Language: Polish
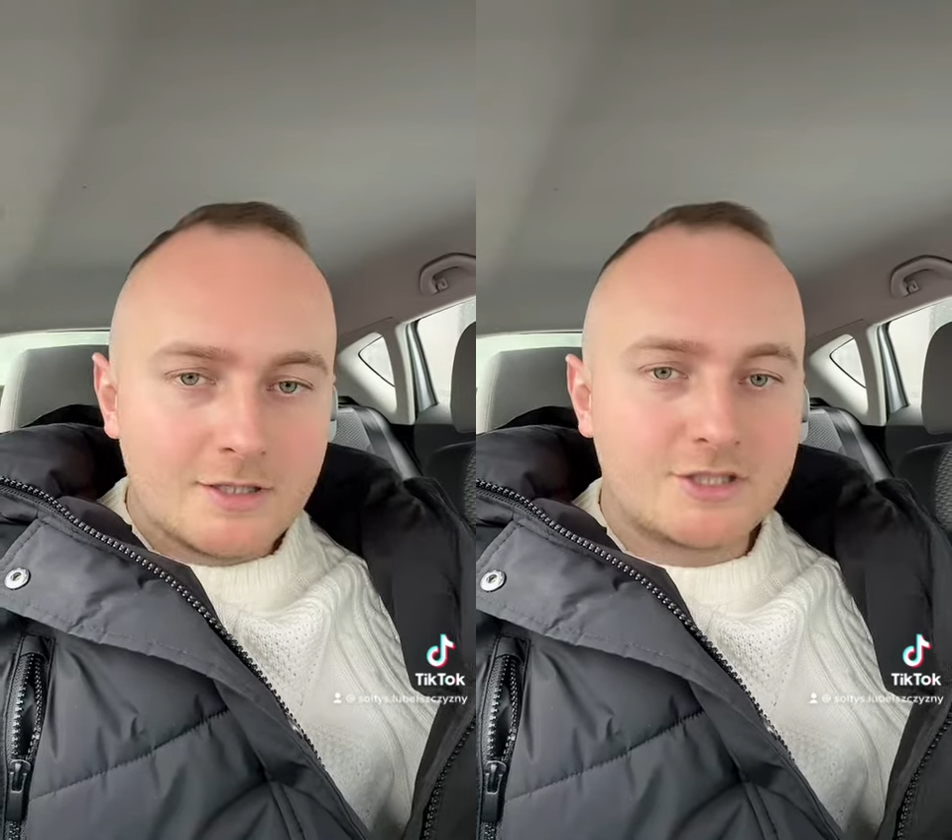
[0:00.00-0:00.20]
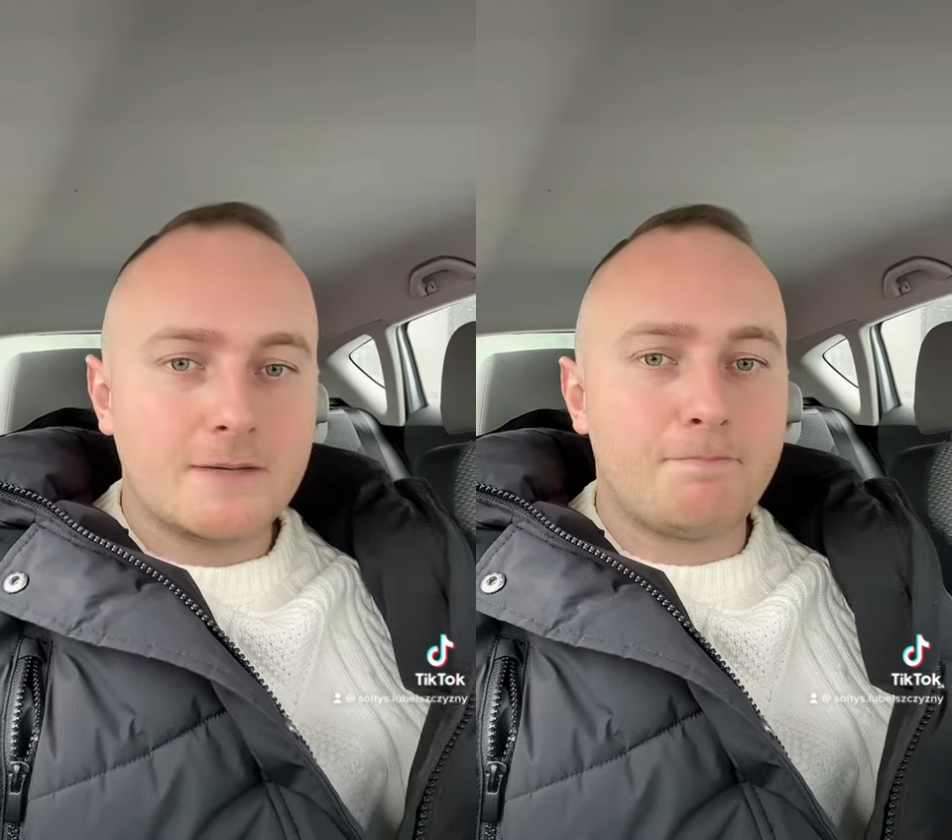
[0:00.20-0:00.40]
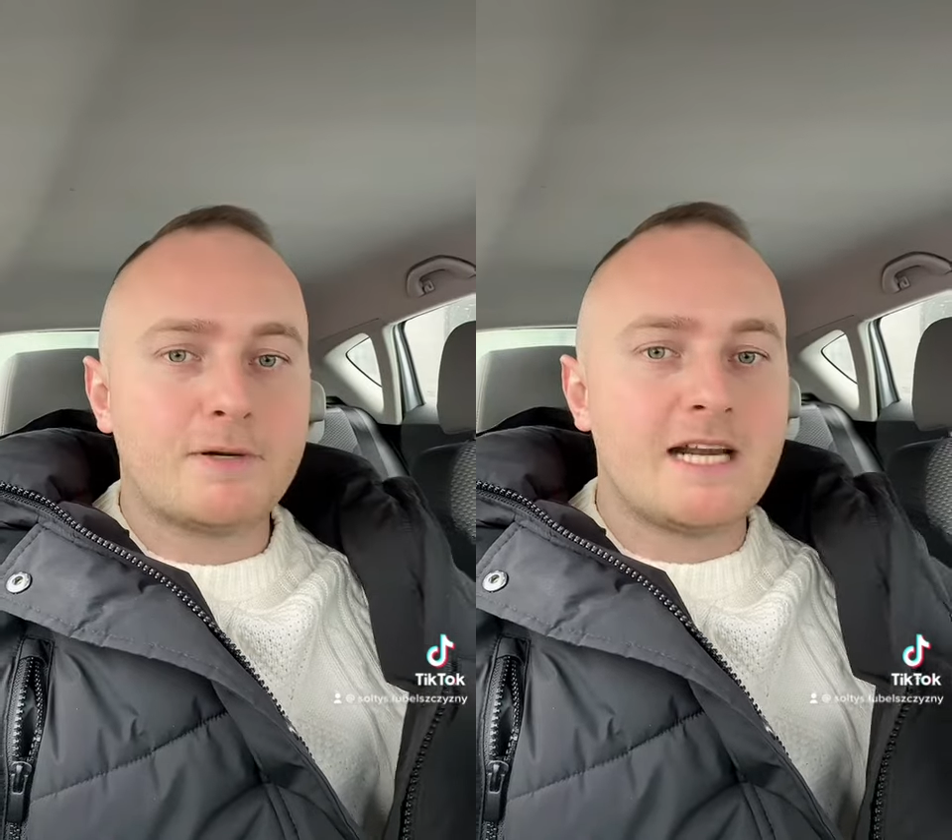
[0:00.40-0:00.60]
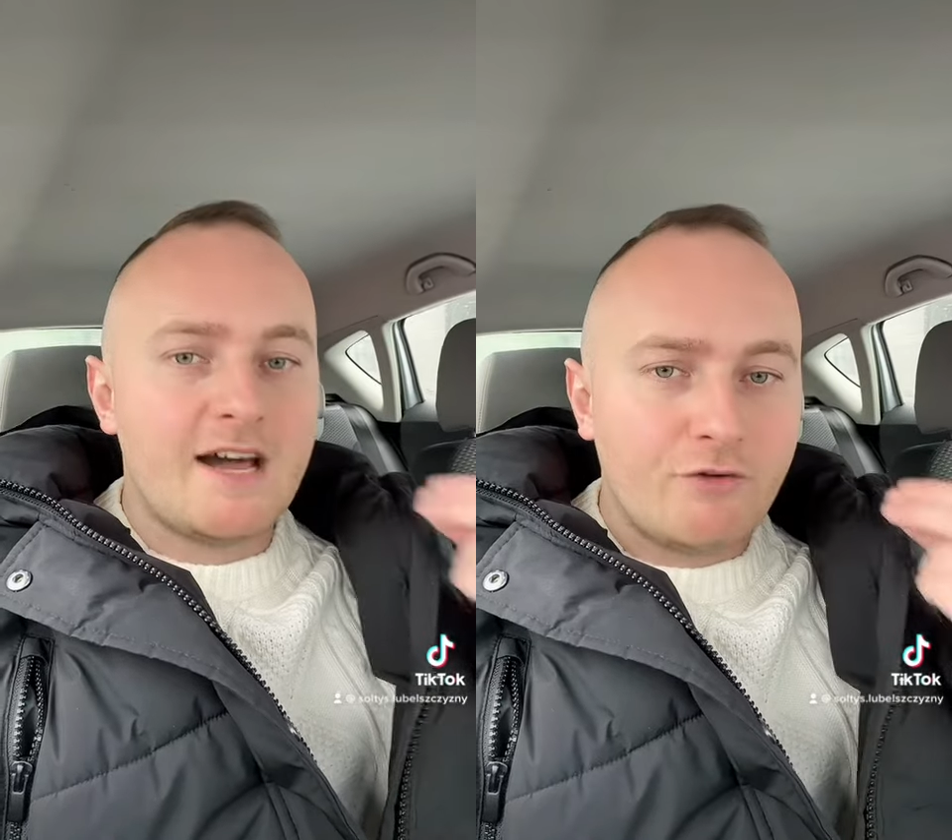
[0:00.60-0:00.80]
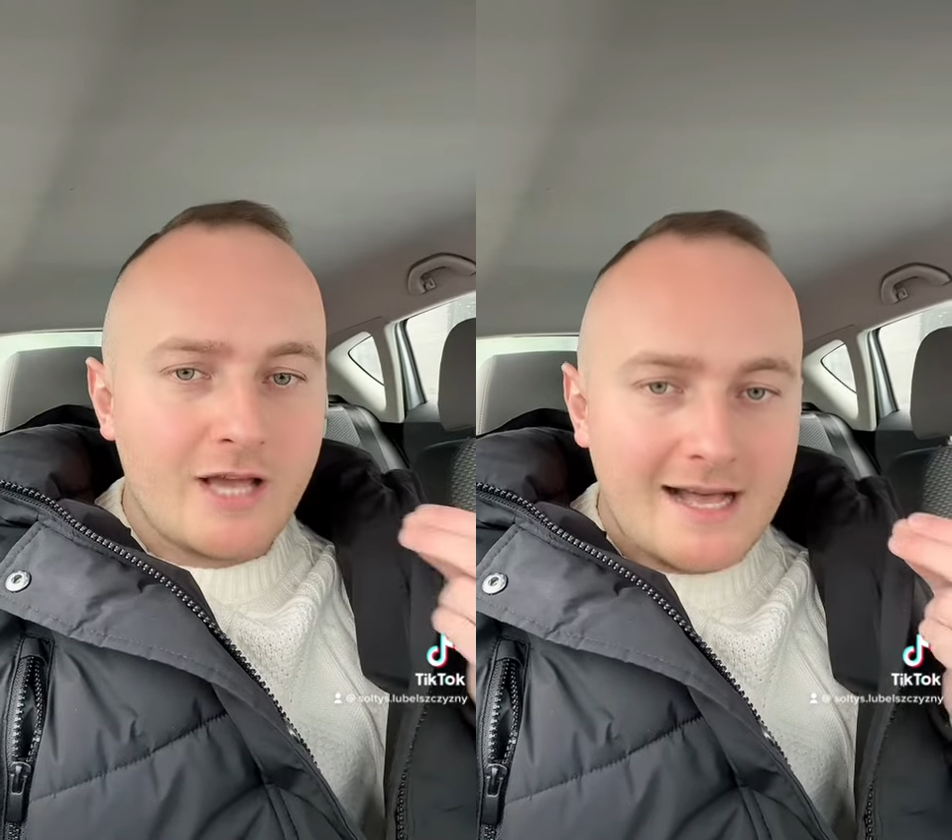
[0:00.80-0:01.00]
że
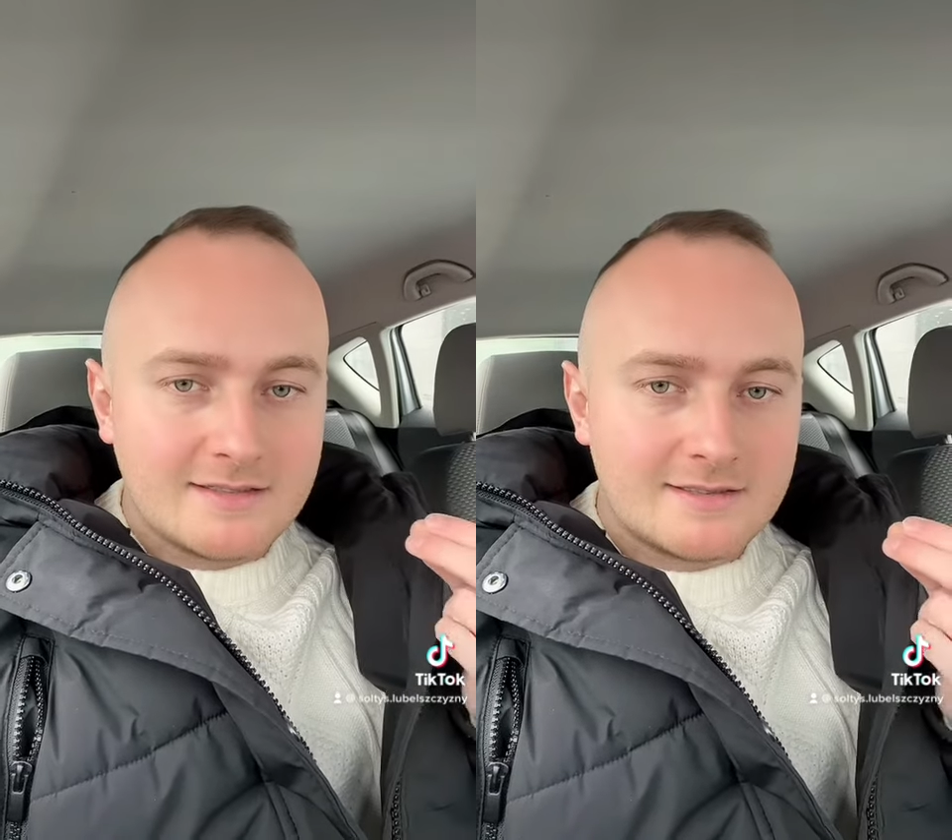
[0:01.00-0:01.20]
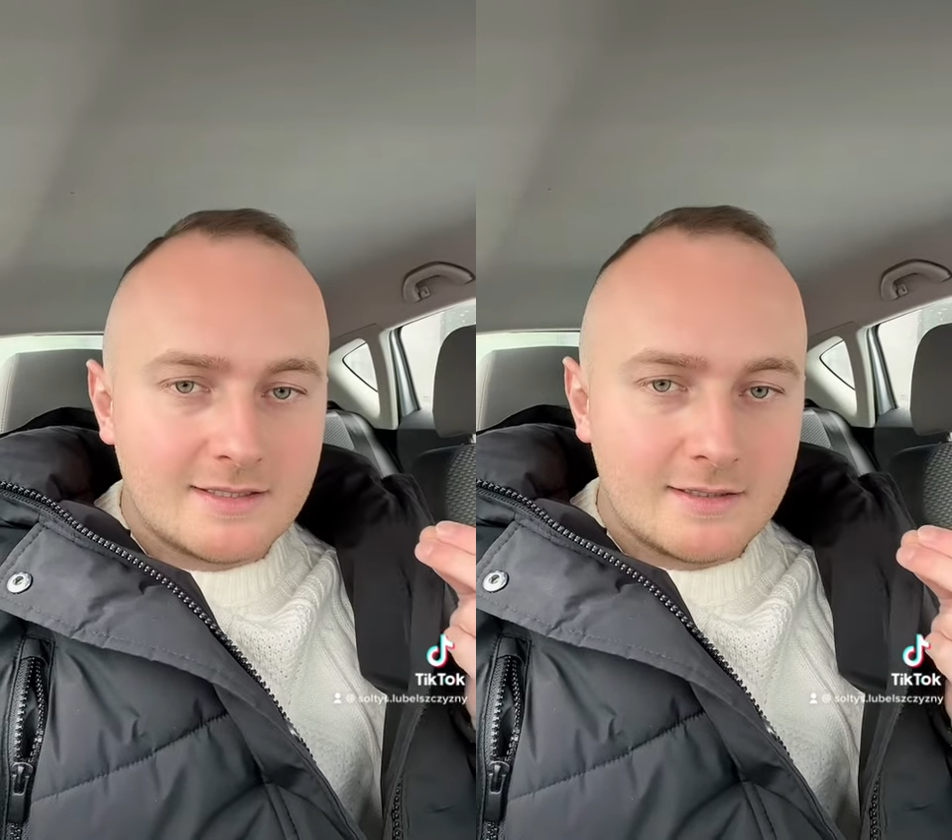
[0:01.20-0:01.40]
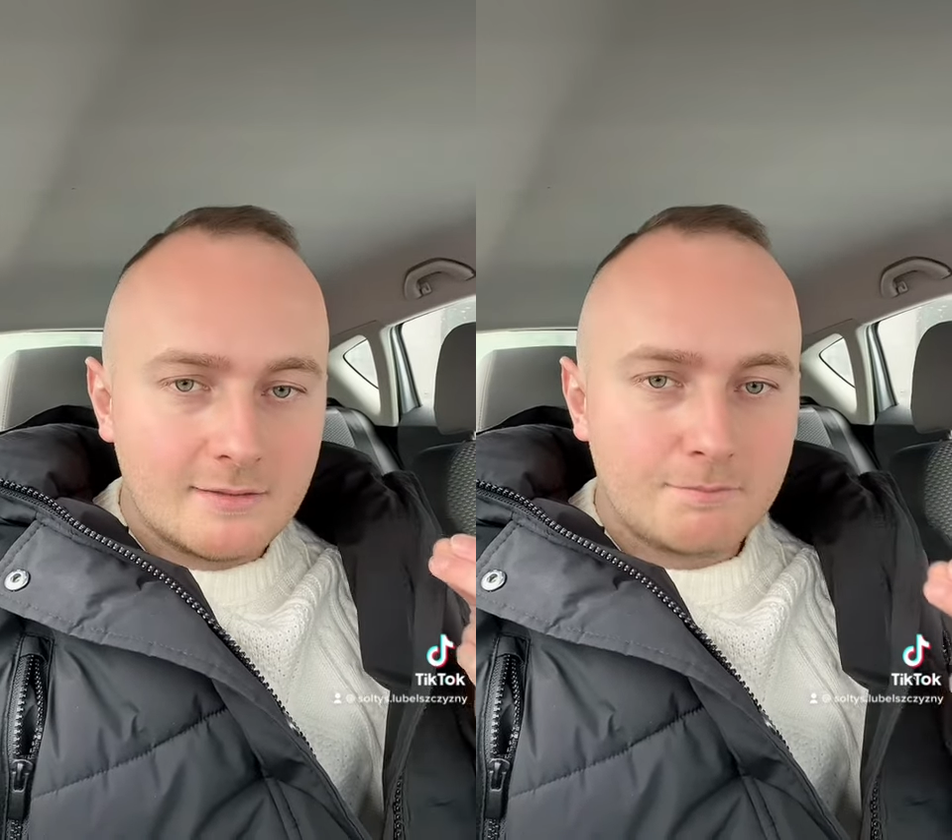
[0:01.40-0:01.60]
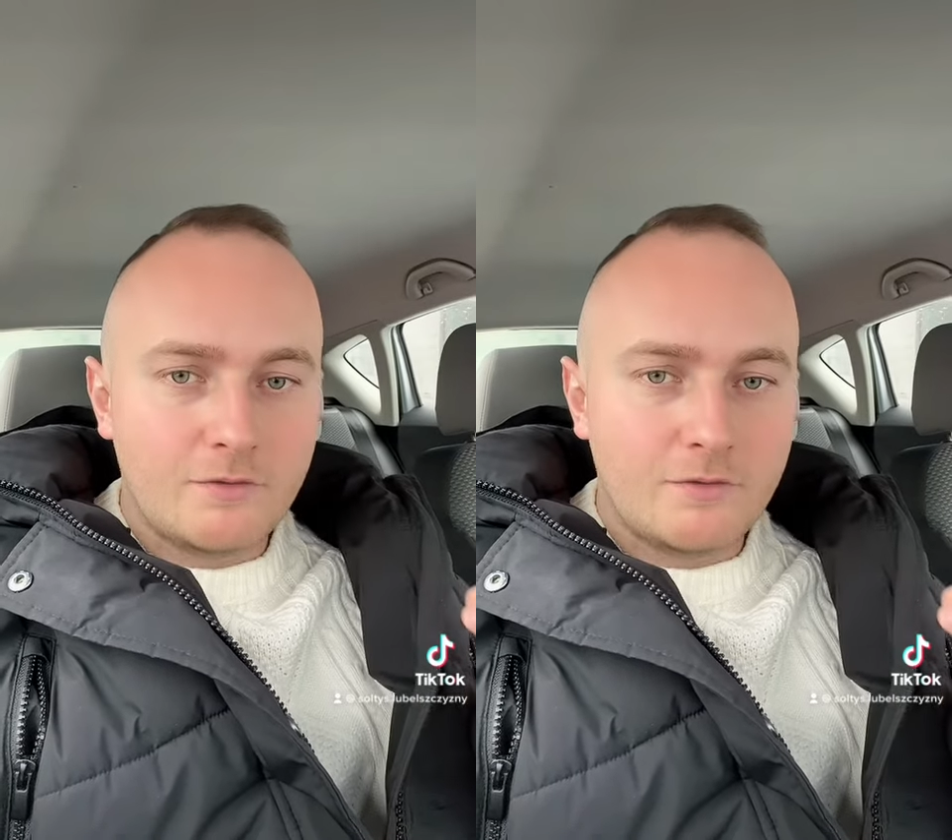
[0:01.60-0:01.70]
prawo jazdy